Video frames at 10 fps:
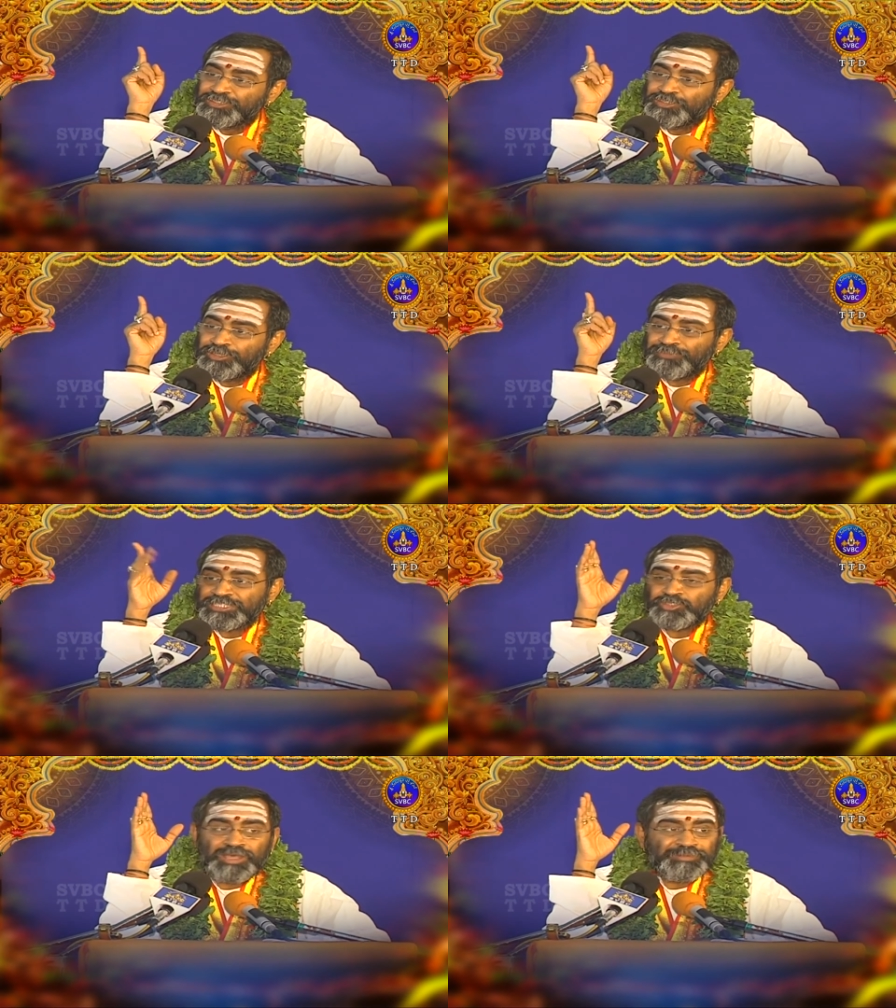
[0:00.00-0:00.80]
తిరుమల
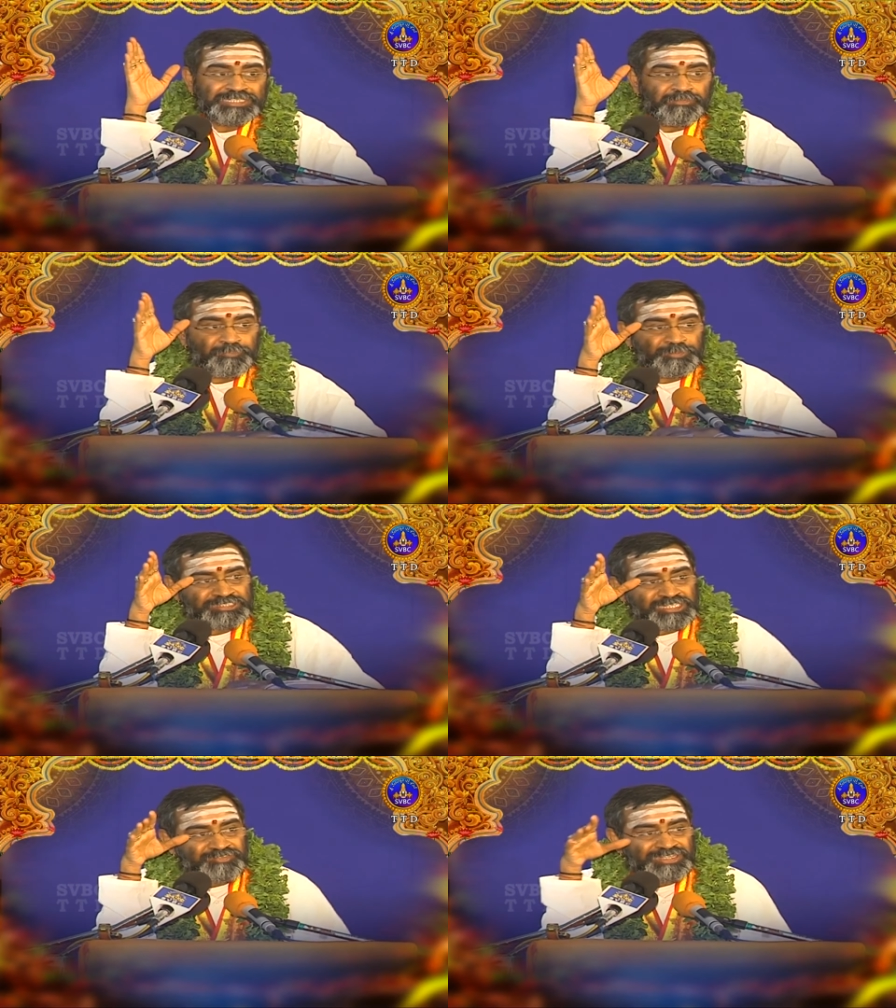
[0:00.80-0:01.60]
స్వామికి
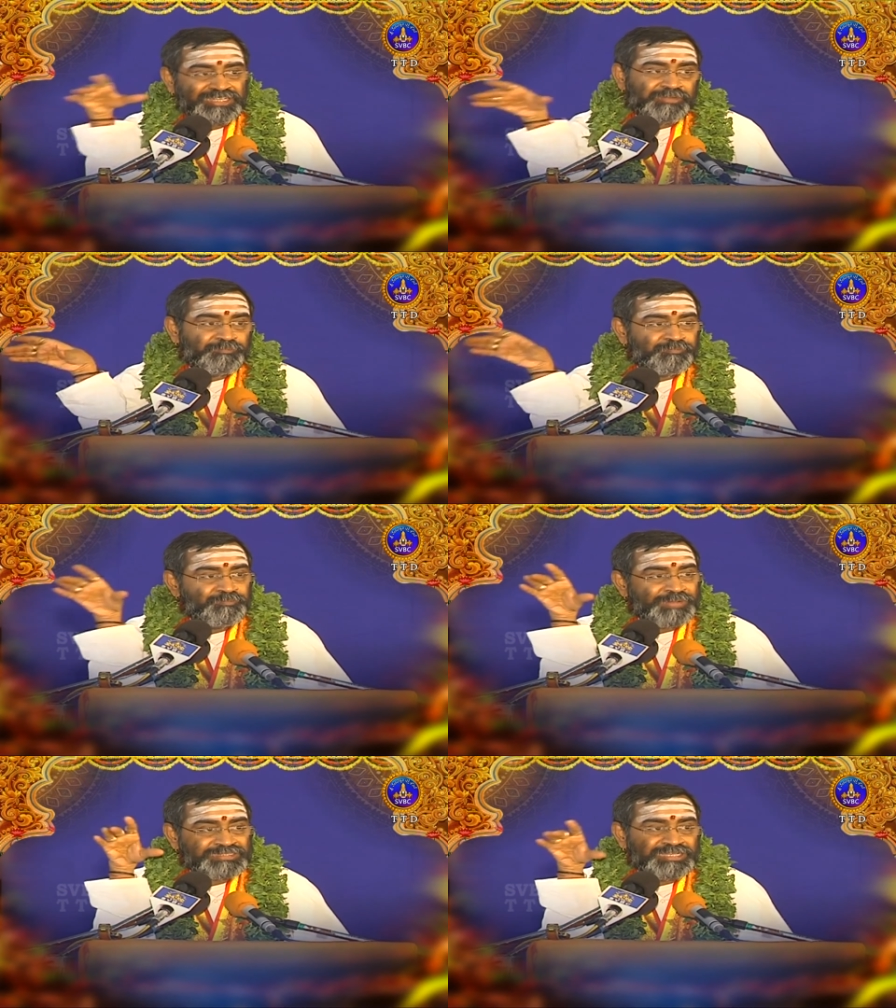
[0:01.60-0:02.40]
సమర్పించినటువంటి
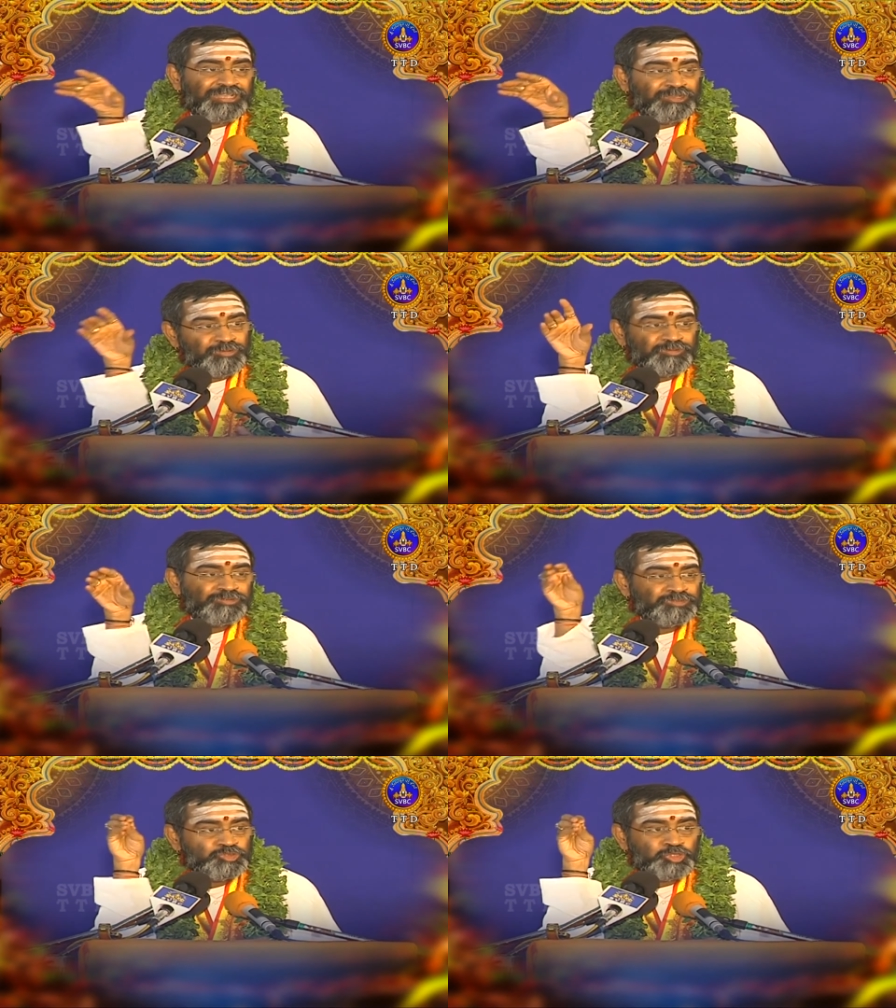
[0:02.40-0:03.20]
పత్రాల్లో
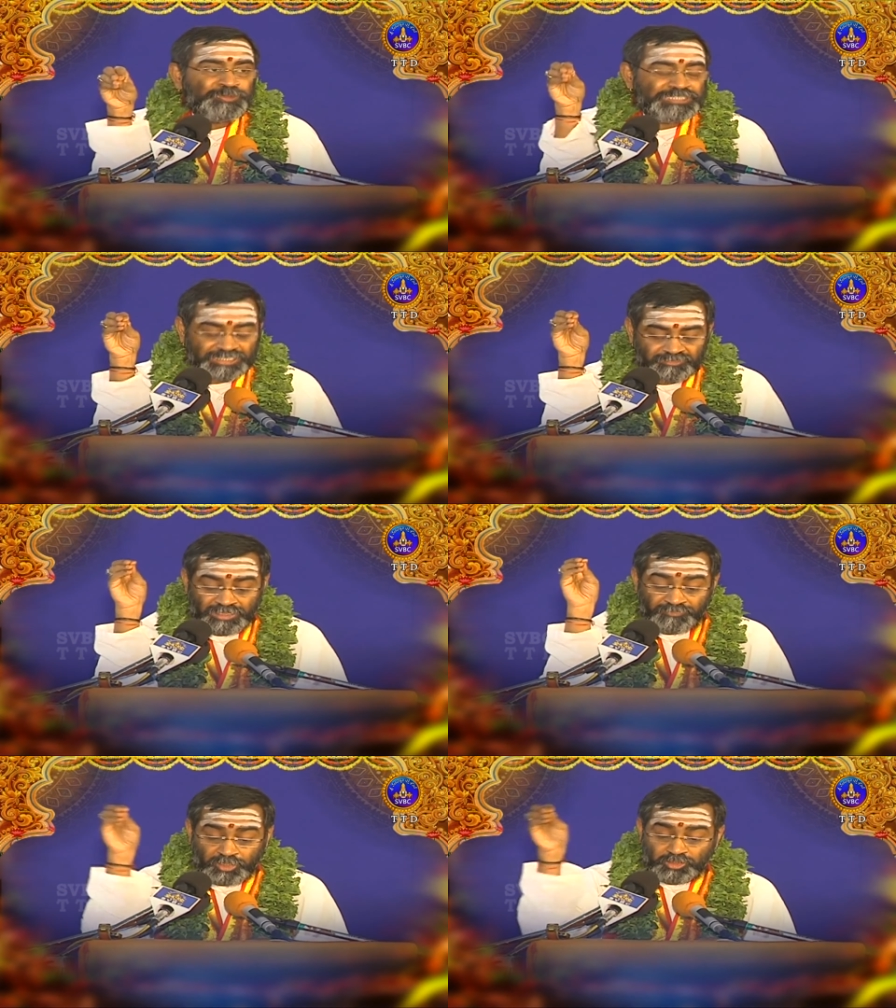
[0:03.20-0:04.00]
చూపించాడు
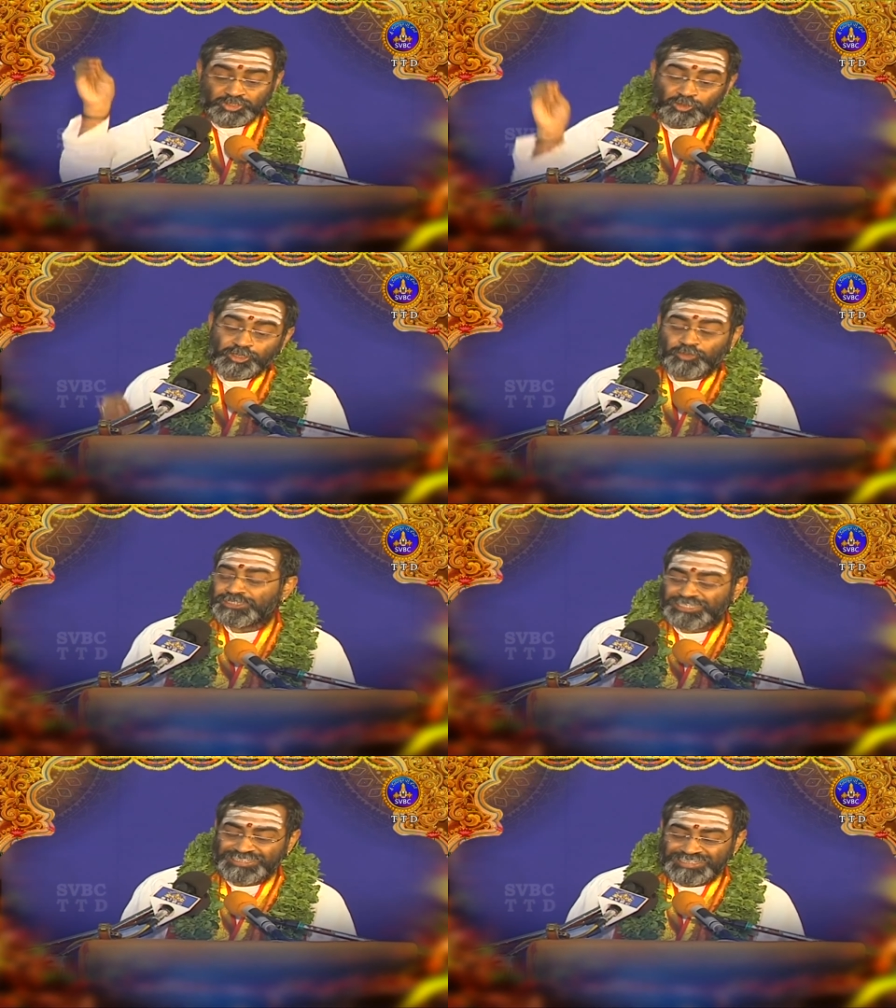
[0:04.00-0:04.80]
అందులో ఒక శ్లోకం
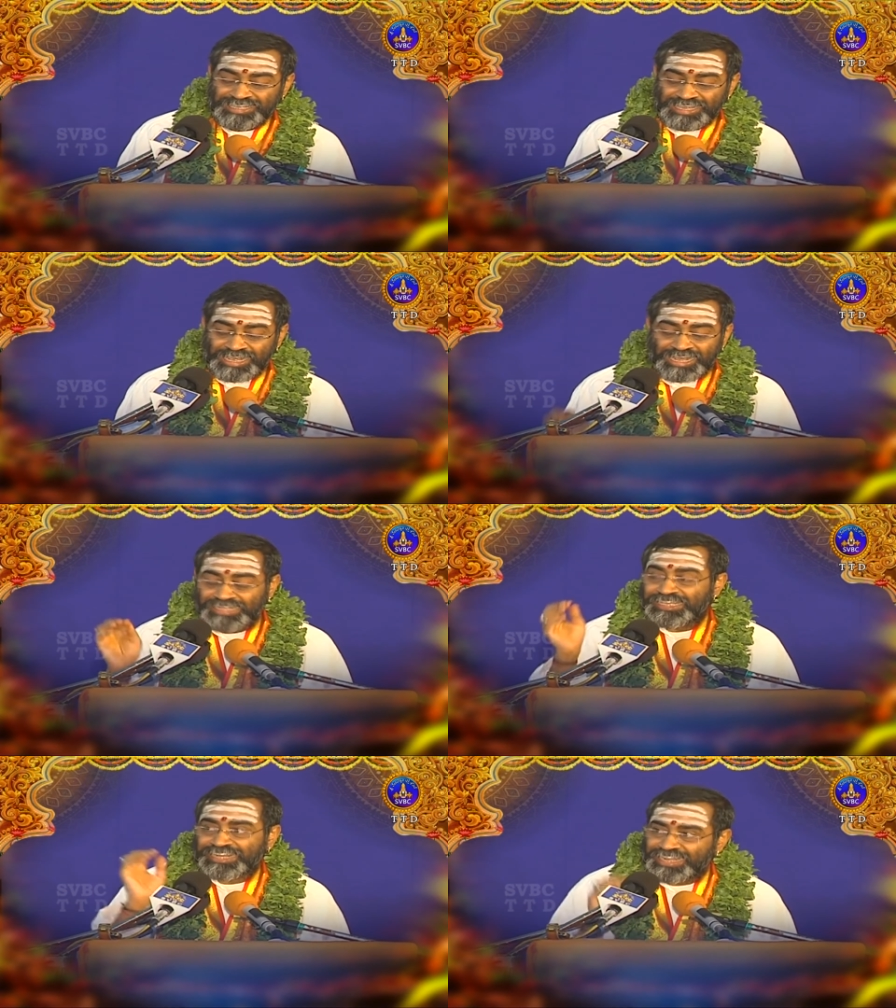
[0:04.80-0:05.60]
ఉంది అది ఇక్కడ